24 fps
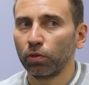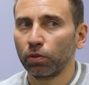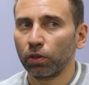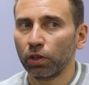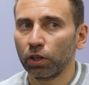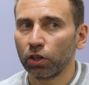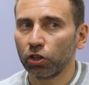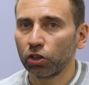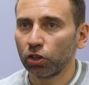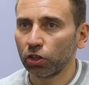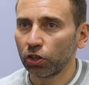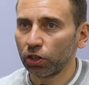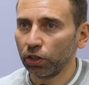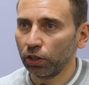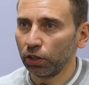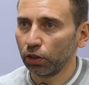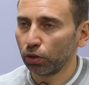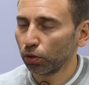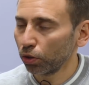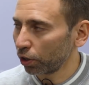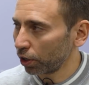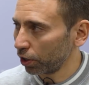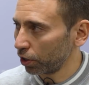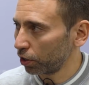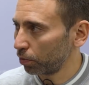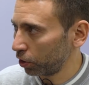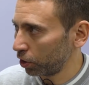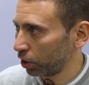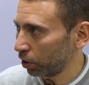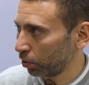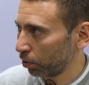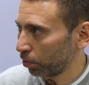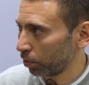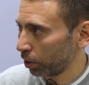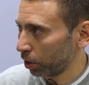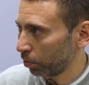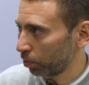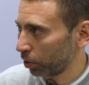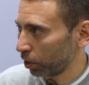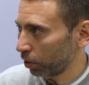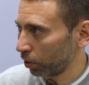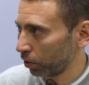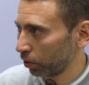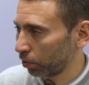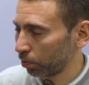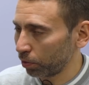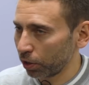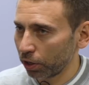У нас же не только есть система
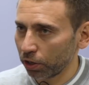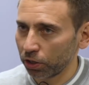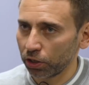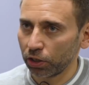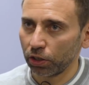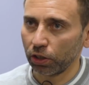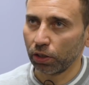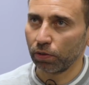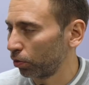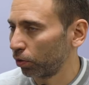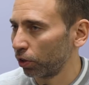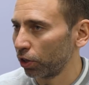монобрендовых магазинов.